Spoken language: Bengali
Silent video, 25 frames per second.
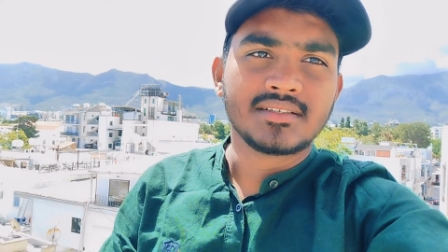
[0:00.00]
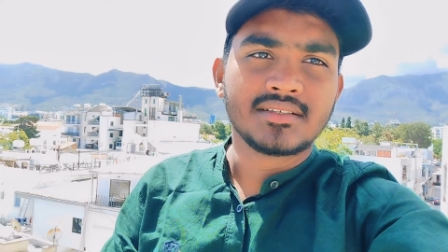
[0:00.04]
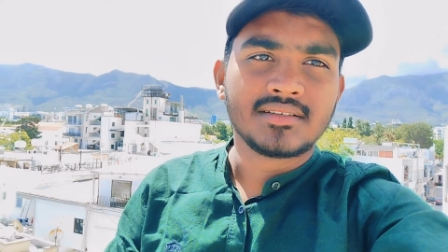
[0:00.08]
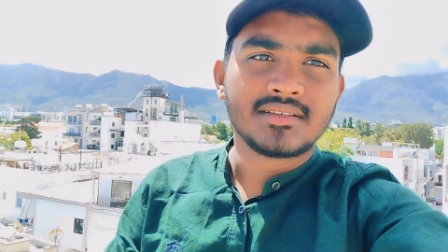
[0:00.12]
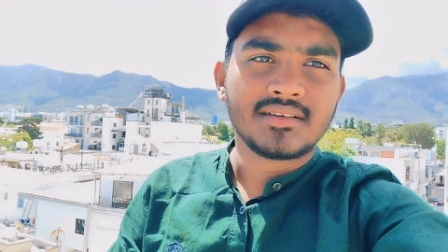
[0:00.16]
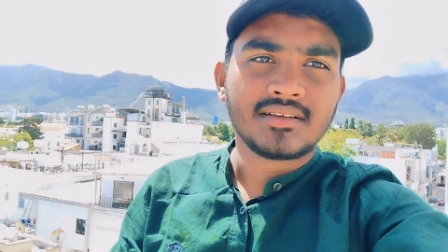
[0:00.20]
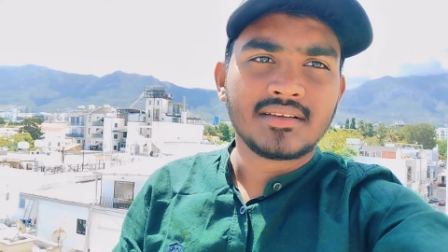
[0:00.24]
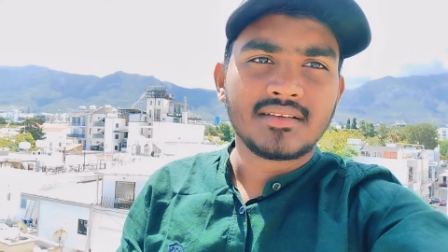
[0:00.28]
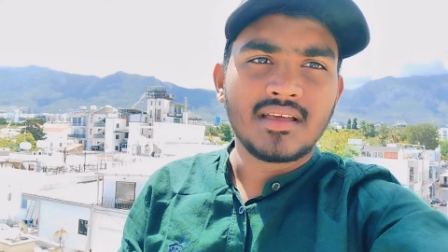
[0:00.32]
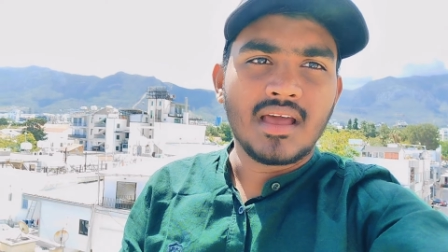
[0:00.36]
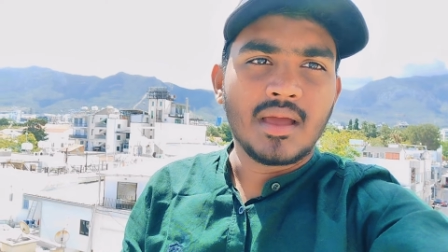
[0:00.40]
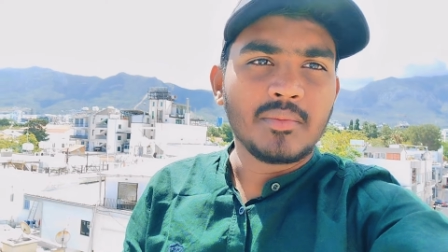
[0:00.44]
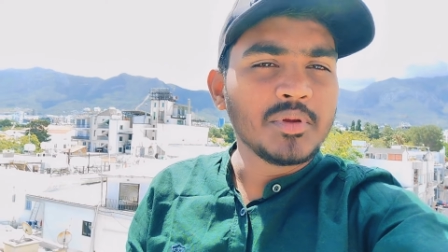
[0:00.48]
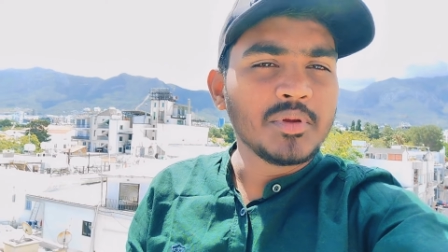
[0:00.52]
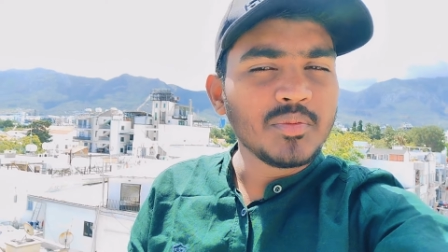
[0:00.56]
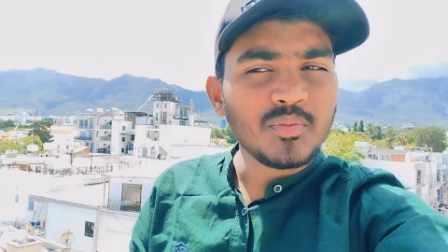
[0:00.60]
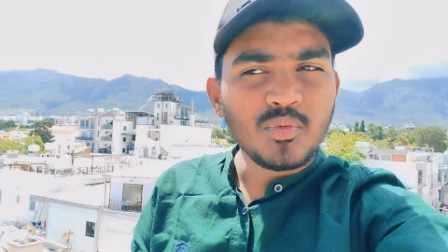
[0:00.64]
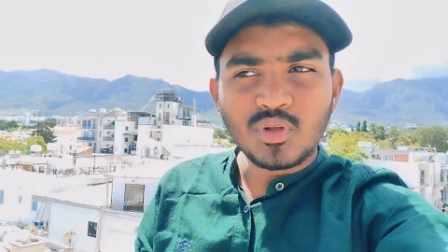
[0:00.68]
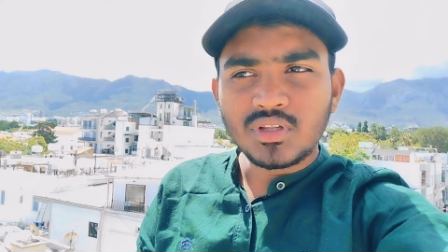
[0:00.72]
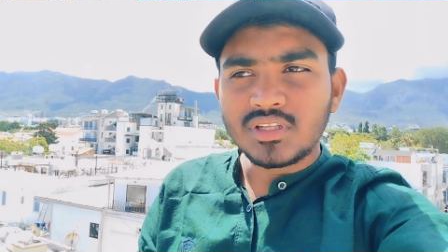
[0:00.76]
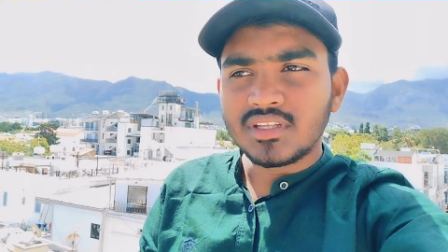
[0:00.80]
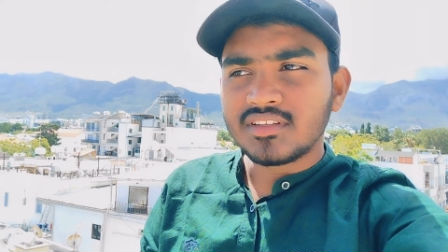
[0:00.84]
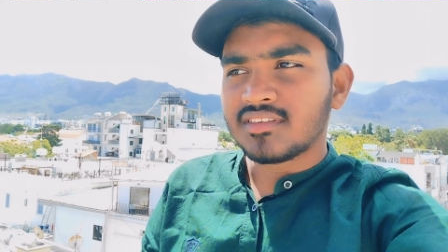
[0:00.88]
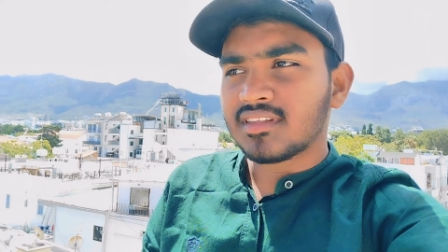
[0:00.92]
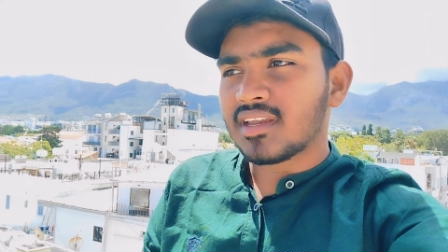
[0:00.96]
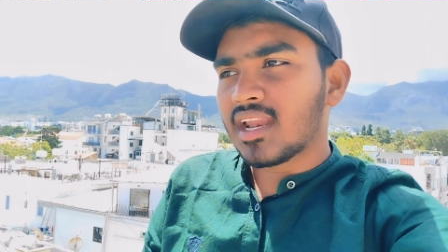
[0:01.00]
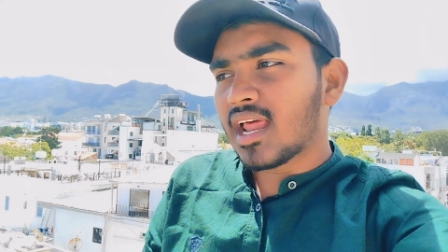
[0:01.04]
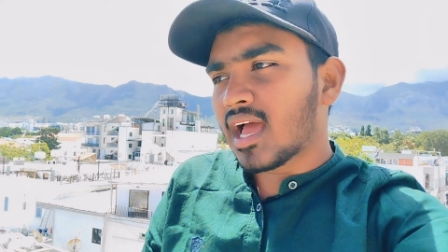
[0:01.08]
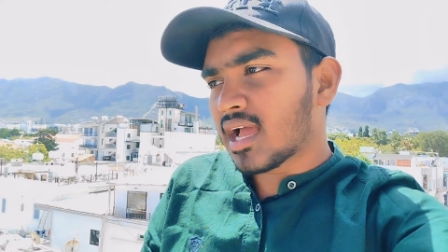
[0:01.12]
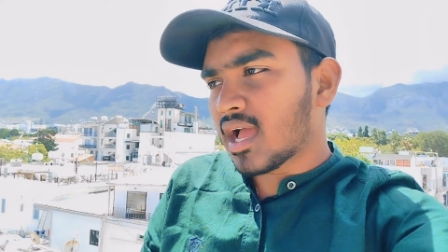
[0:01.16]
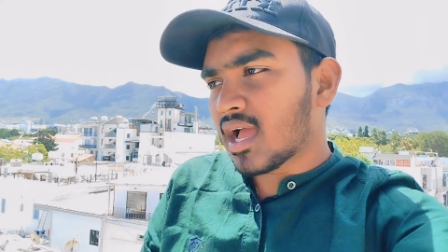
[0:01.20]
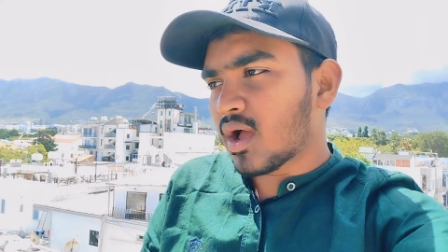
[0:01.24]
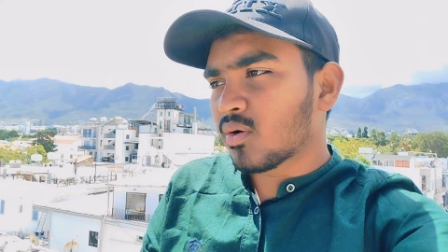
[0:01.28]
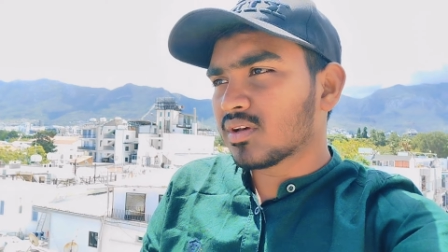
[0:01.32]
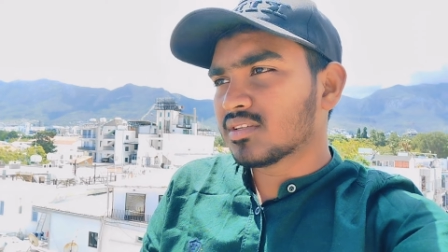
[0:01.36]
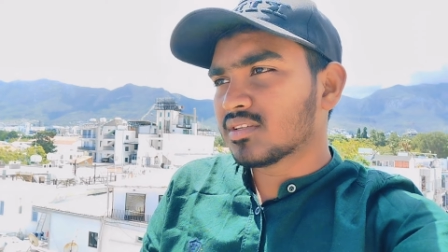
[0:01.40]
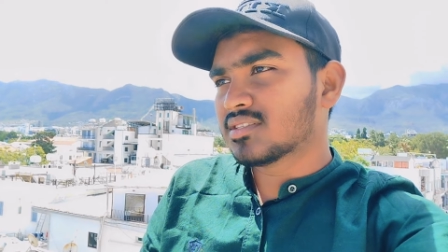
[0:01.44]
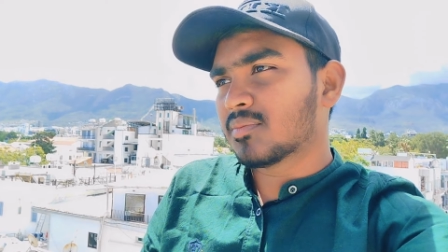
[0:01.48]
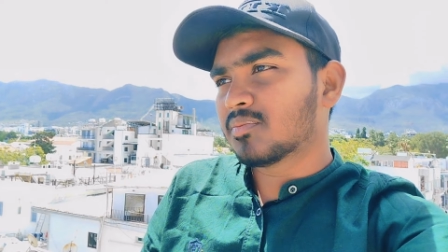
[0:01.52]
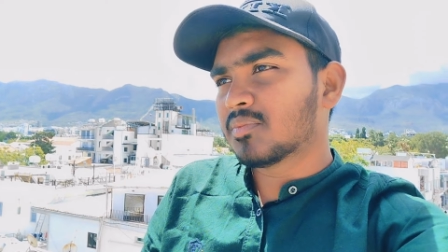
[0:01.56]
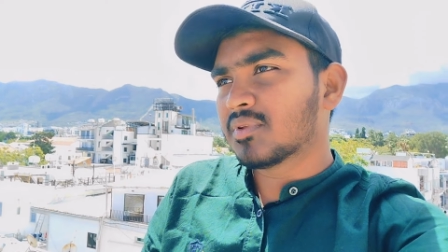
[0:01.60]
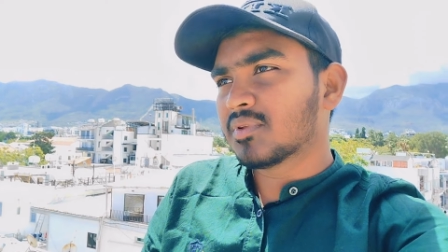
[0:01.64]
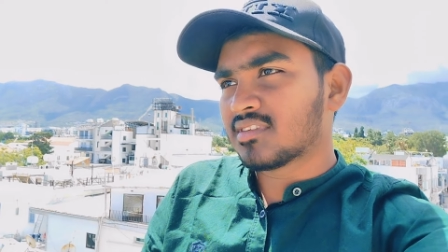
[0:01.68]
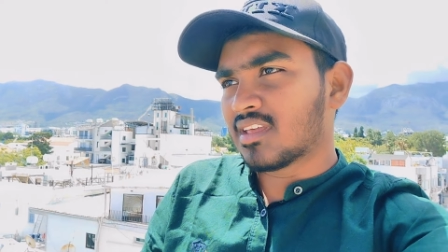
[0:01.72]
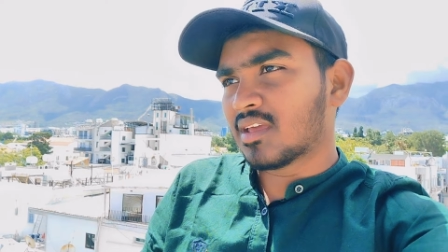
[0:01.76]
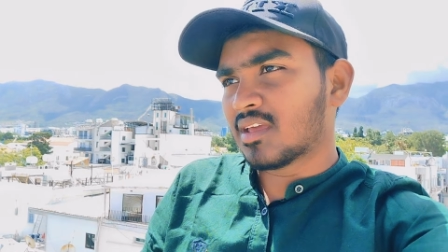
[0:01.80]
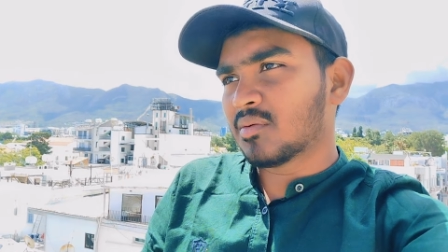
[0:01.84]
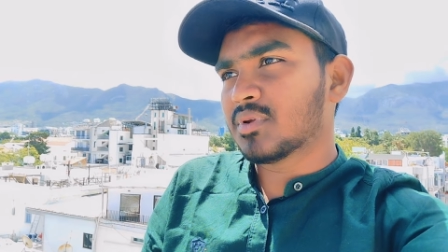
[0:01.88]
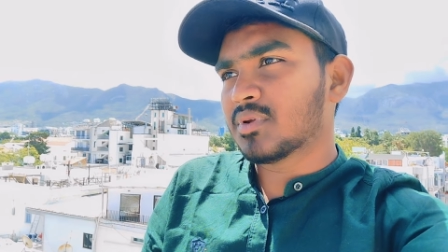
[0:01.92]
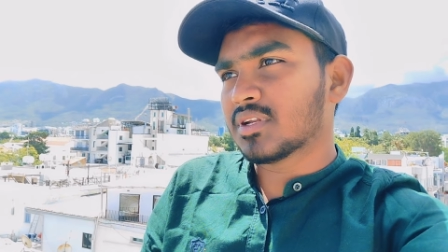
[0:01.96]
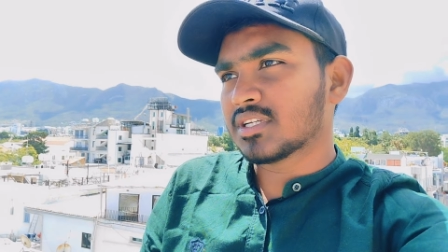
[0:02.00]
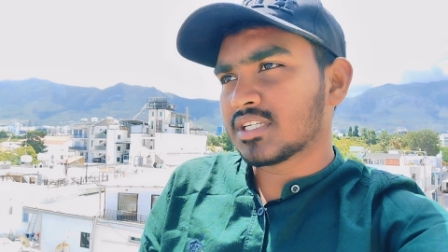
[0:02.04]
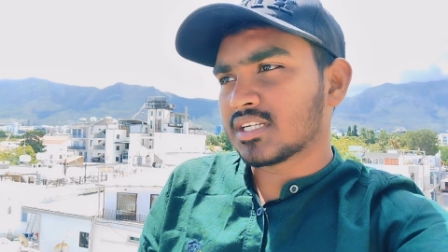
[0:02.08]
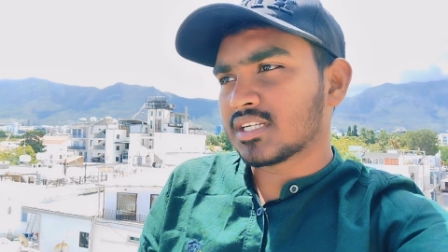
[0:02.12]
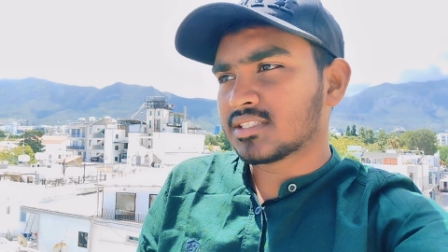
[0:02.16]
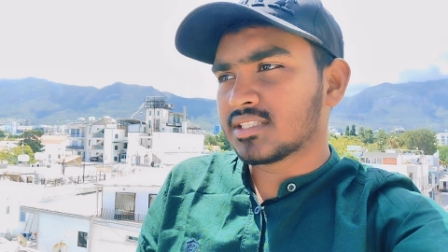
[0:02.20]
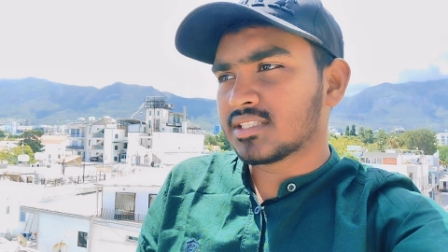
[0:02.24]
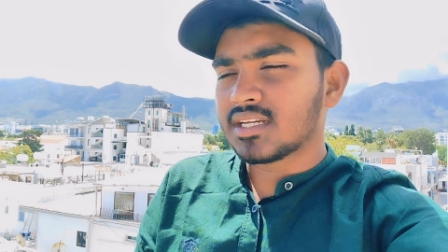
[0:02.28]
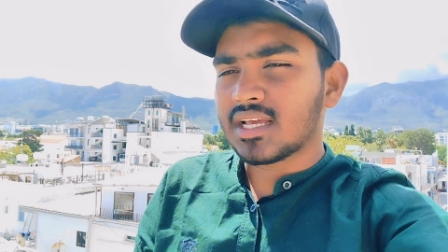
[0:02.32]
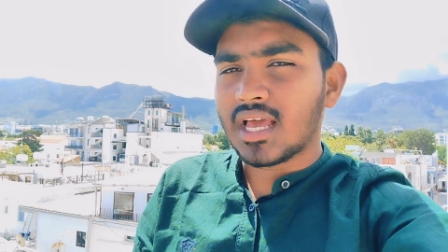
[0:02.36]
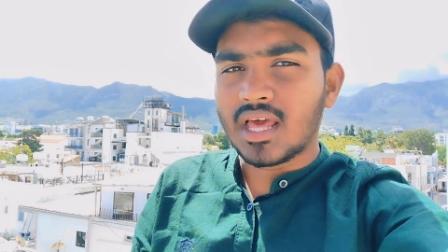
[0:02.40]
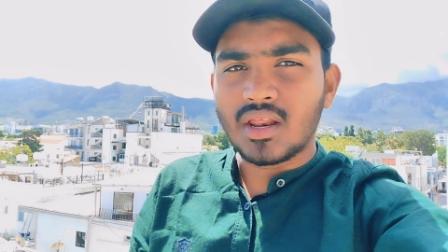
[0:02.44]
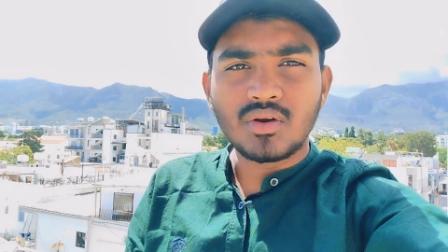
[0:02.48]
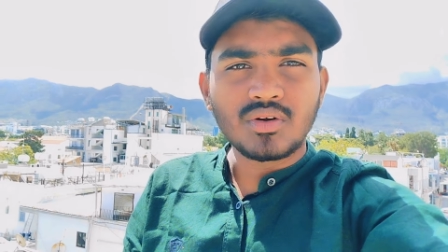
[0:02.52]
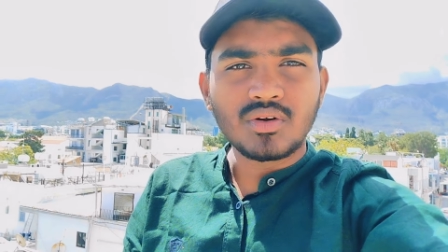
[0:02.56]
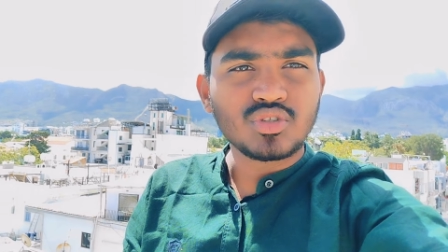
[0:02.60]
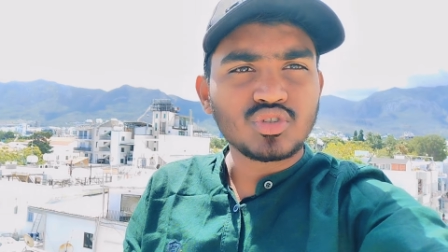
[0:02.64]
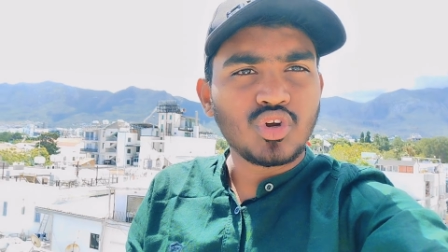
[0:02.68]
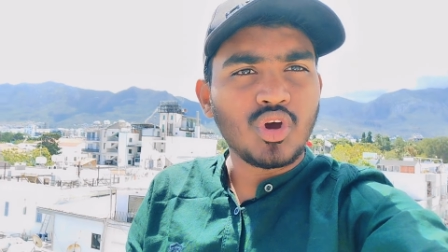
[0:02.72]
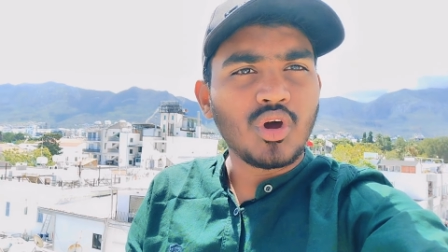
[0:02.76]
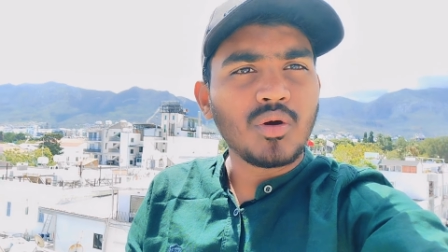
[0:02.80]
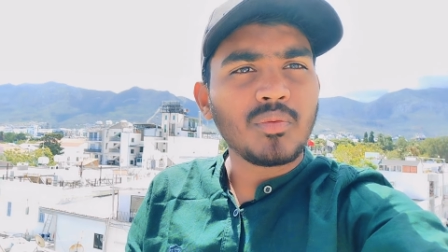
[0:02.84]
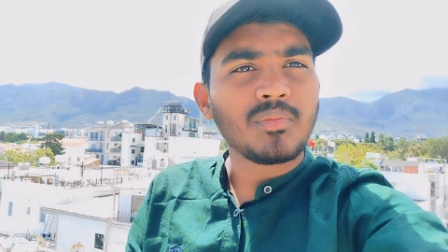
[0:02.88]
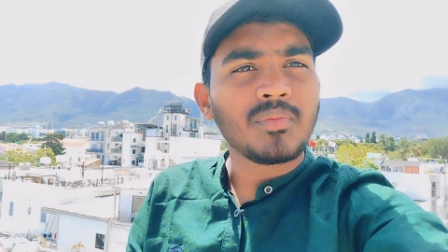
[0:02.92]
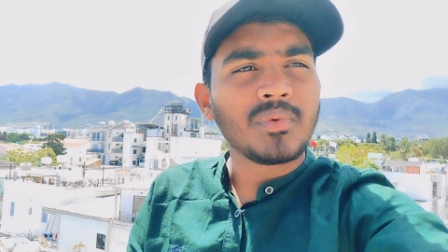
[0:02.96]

আমি বলতেছি না কাউকে যে আপনার সাইপ্রাসে আসেন কারণ সব